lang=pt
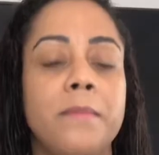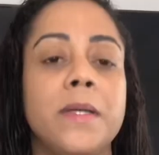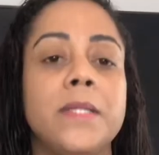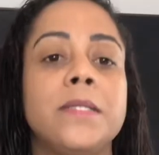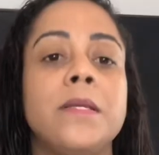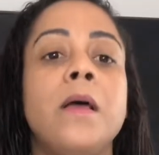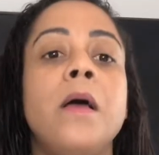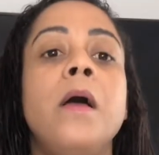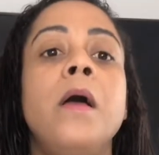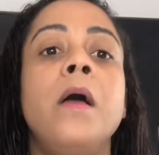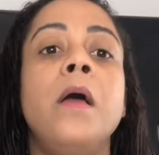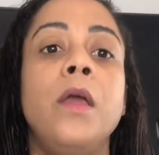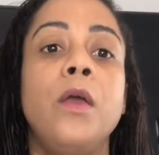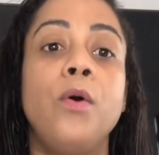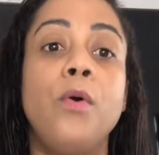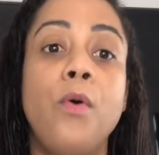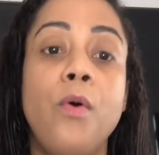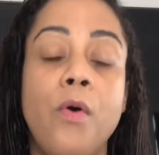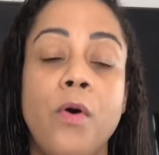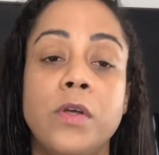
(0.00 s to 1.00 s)
mas
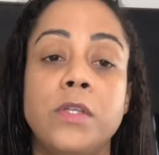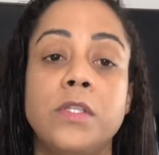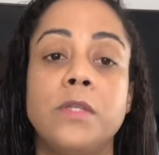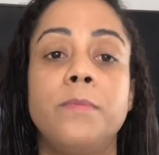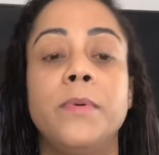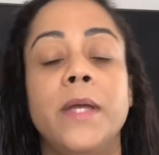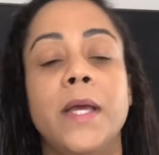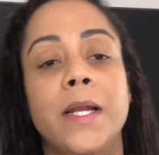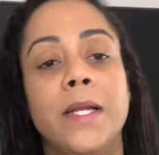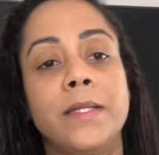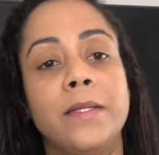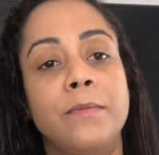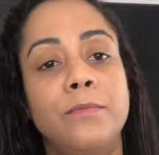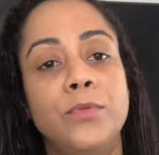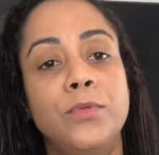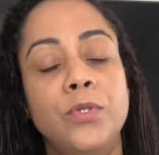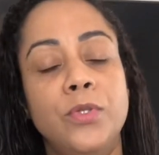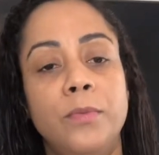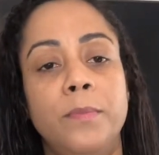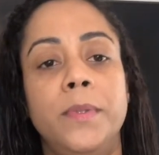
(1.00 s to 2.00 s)
eu gosto porque ela dá
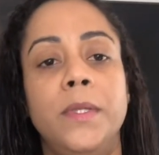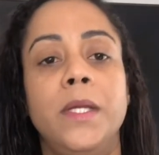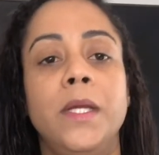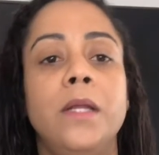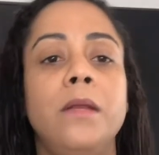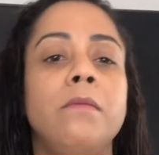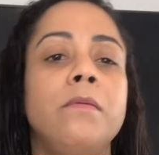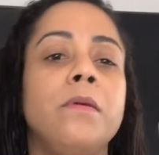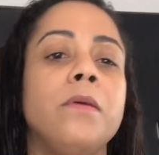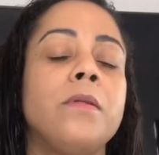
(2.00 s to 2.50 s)
muito brilho